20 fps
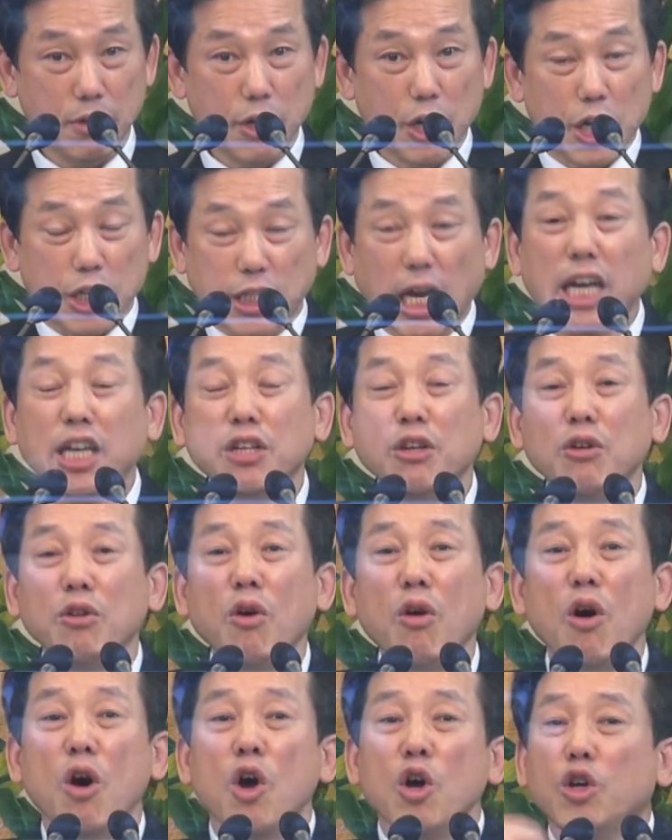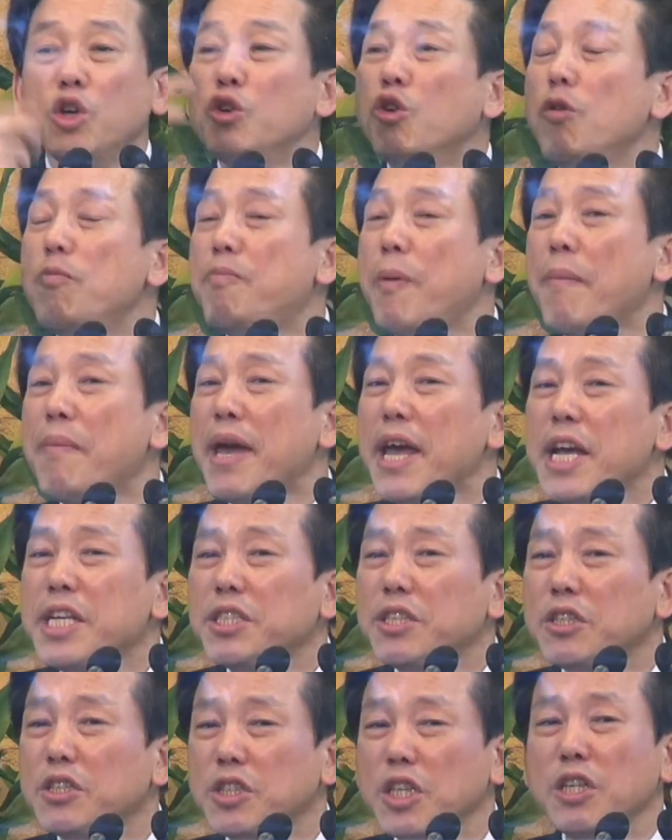자기들도 그 율법의
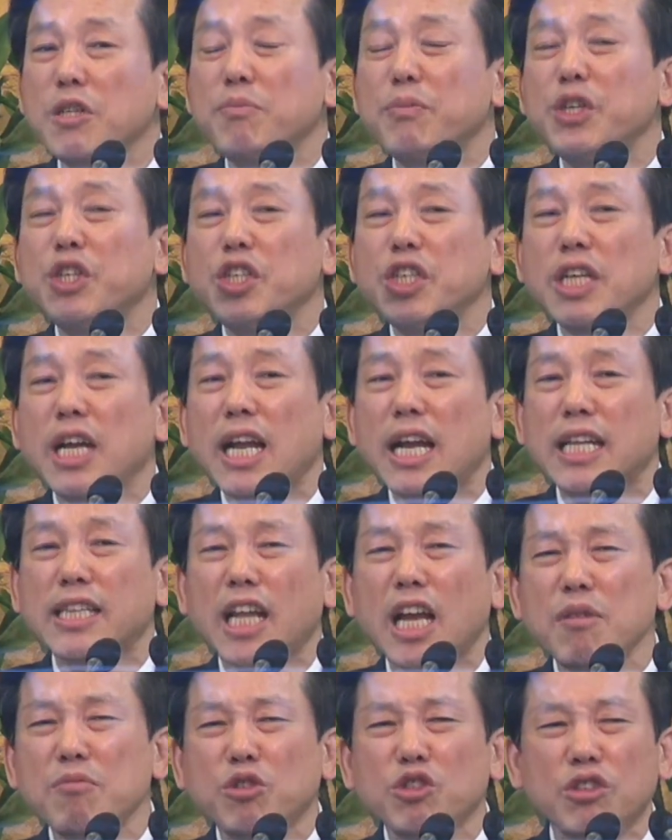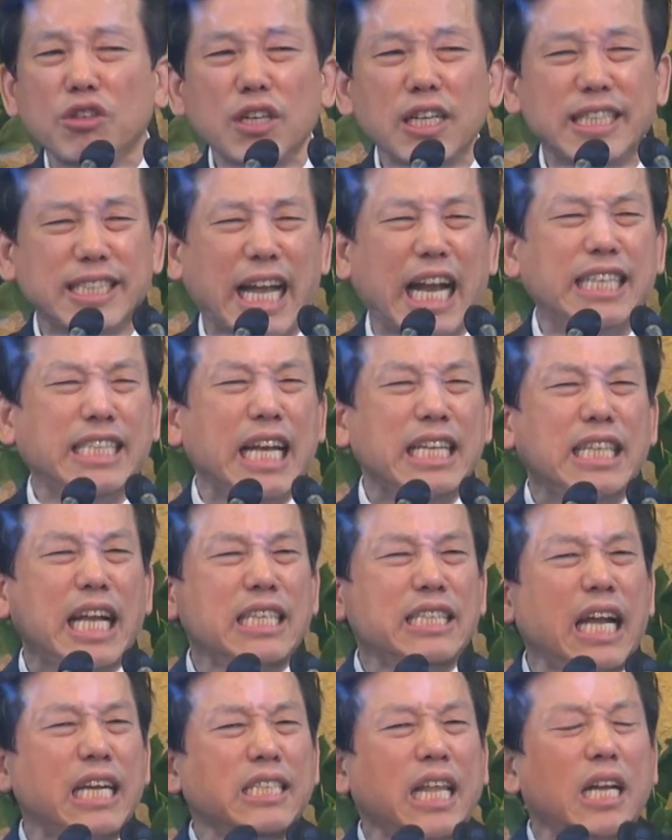해석서인 미시나나 탈무드를
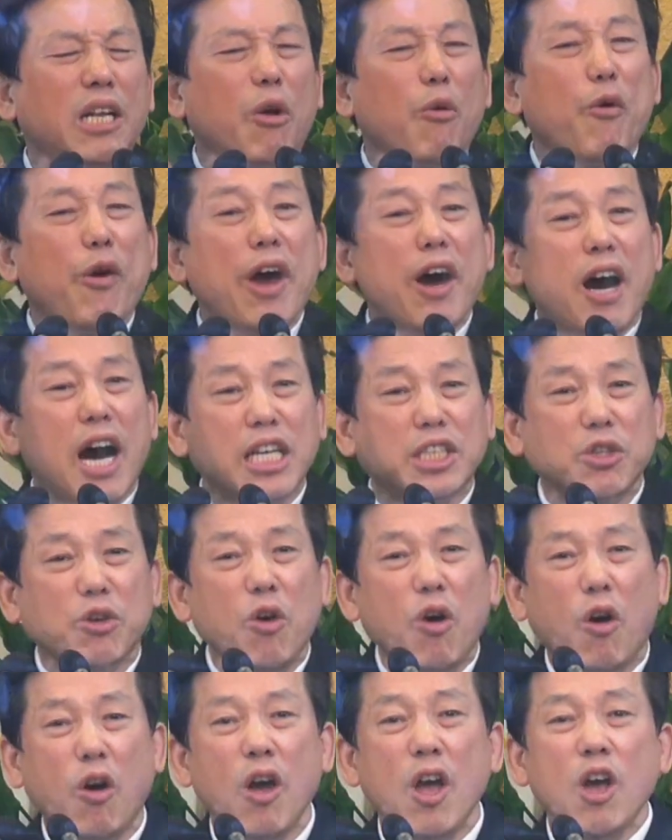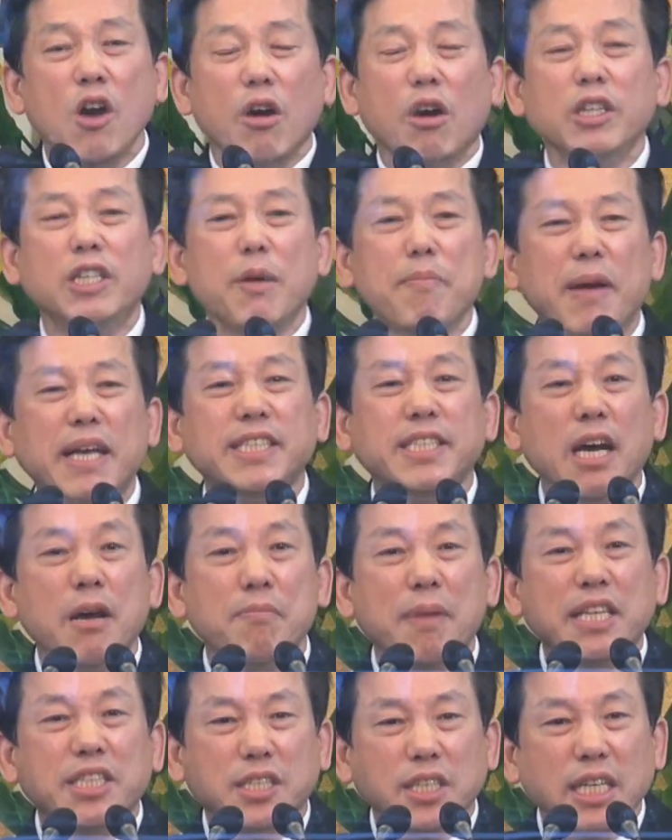달달달달달 외워가지고 어디 몇 장
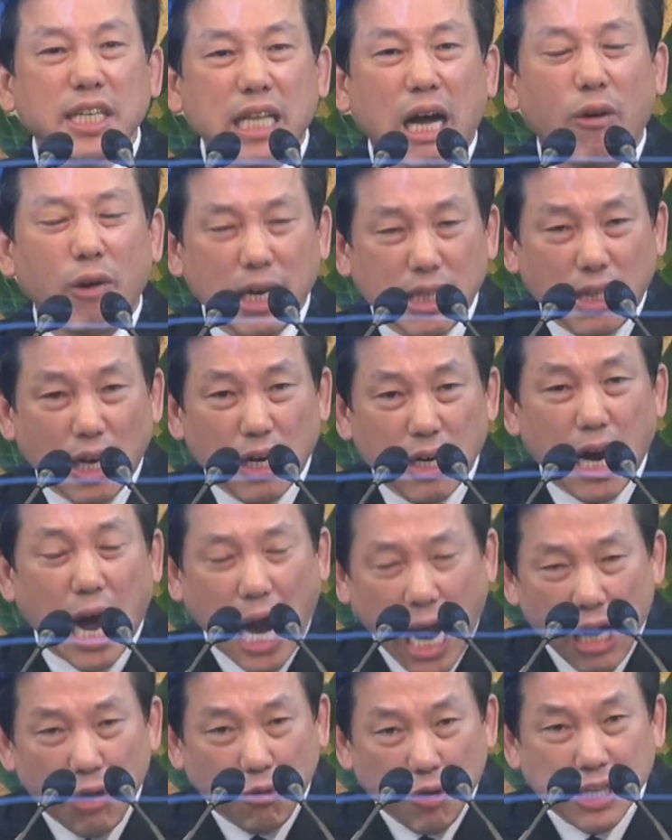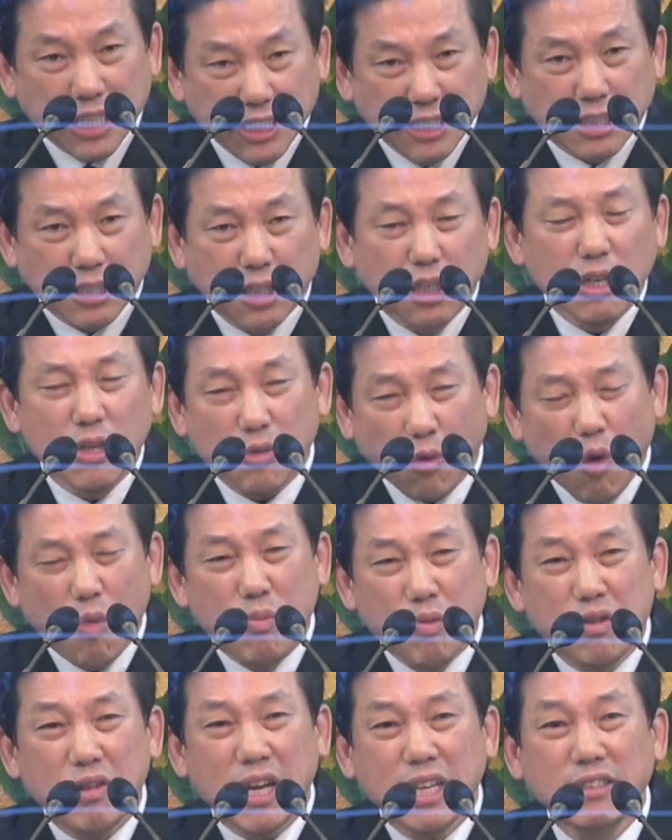몇 절에 나와 있다는 걸 알고 있는 그런
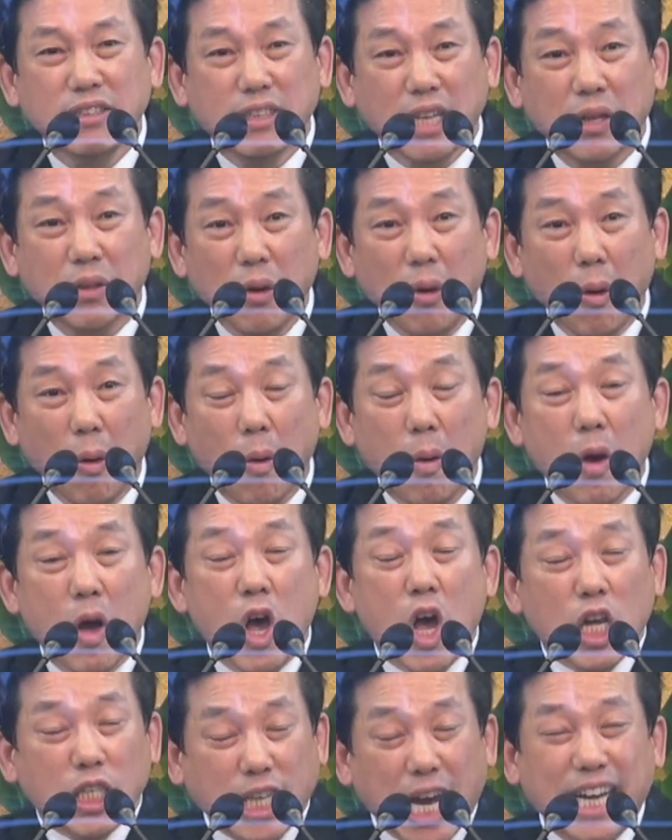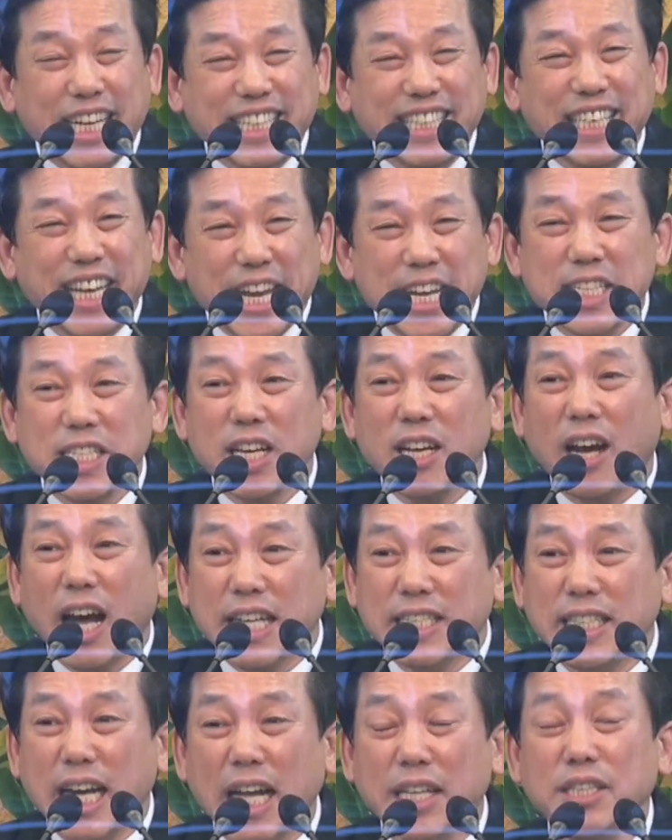공부를 했는데도 자기들이
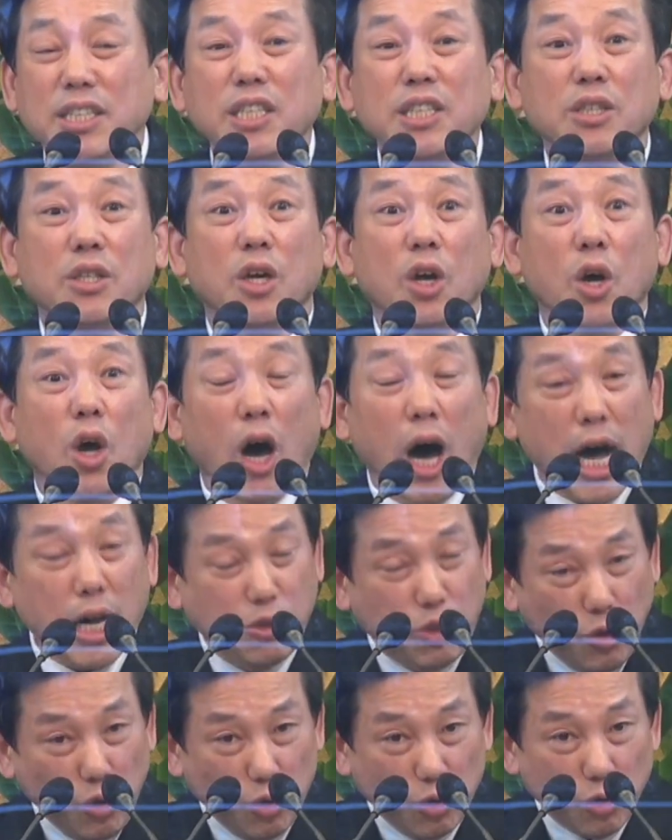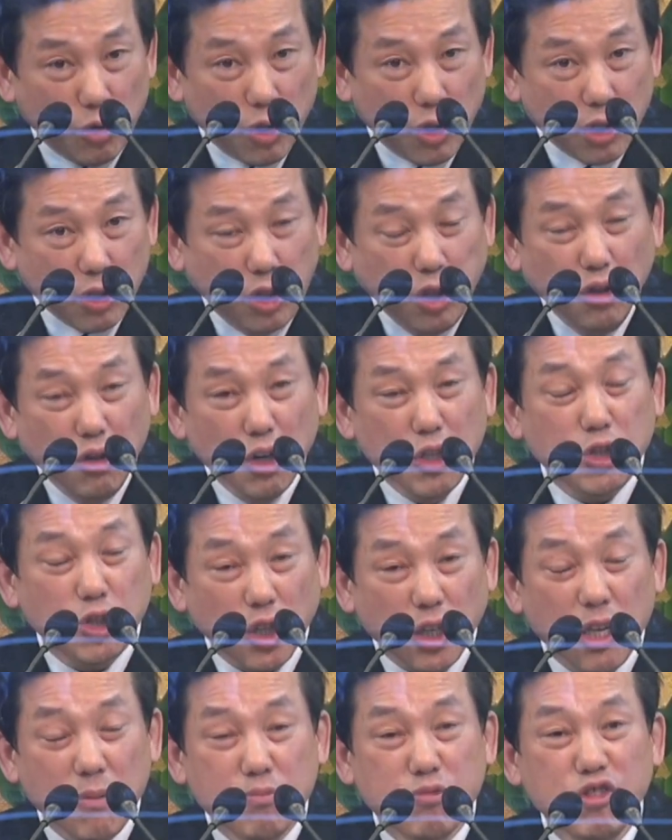해석하지 않는 아주
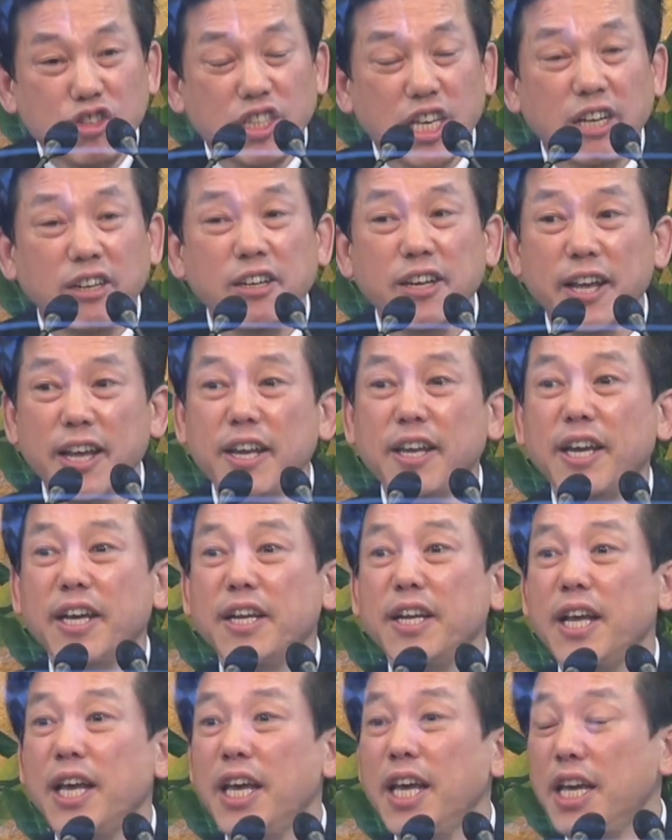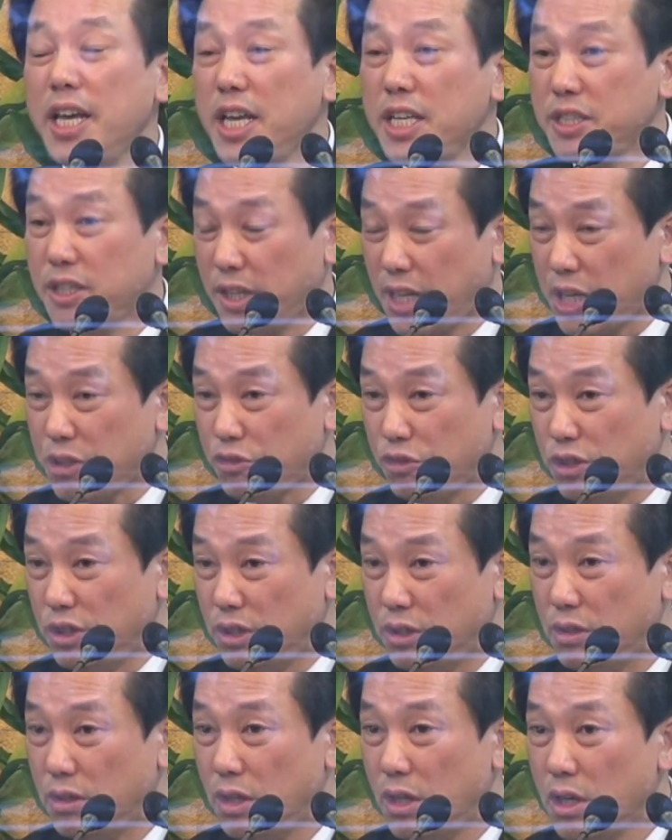근원적인 문제를 해결,
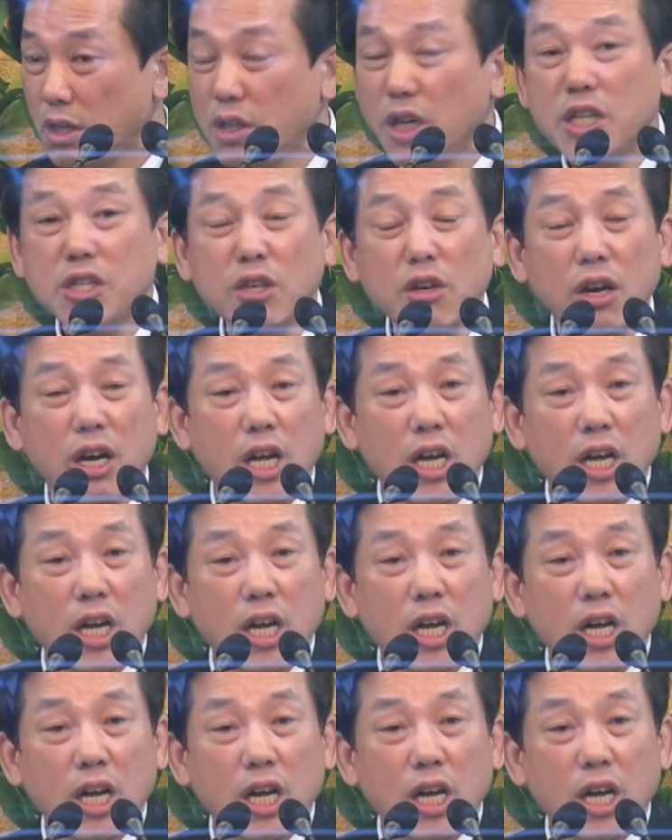해석해주는, 그래서